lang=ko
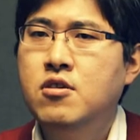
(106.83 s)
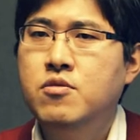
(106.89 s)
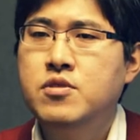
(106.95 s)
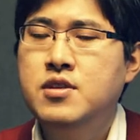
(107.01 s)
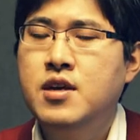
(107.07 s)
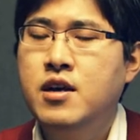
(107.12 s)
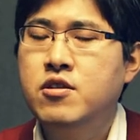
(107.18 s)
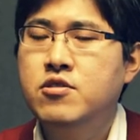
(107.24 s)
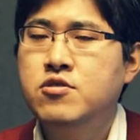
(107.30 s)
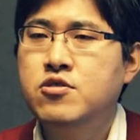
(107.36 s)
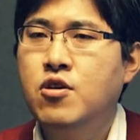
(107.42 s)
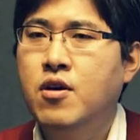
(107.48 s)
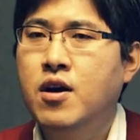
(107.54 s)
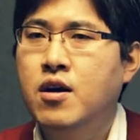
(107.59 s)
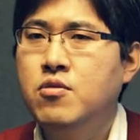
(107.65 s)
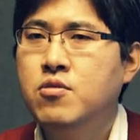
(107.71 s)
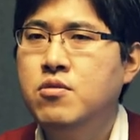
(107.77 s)

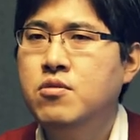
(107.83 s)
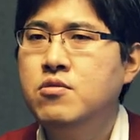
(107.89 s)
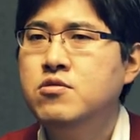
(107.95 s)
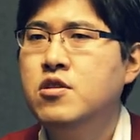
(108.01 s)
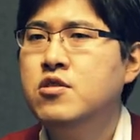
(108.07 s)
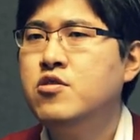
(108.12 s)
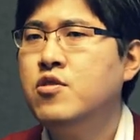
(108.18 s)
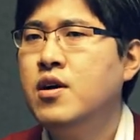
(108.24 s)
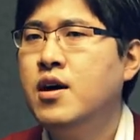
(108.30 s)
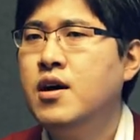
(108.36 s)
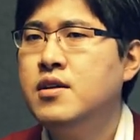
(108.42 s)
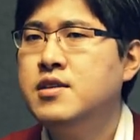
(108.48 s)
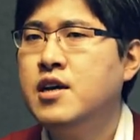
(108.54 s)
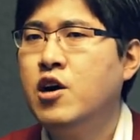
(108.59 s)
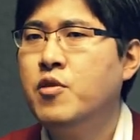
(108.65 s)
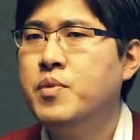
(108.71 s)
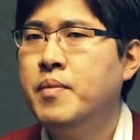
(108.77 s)
의사결정하고 최적화
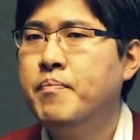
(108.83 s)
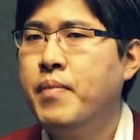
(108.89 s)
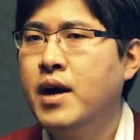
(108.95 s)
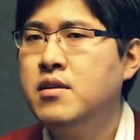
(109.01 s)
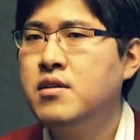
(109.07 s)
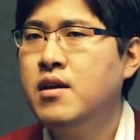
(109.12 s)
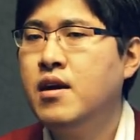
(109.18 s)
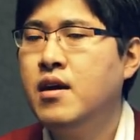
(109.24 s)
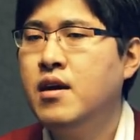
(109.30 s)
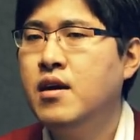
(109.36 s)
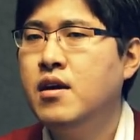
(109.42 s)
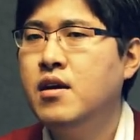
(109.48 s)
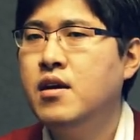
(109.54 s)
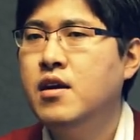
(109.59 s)
작업이 빠르게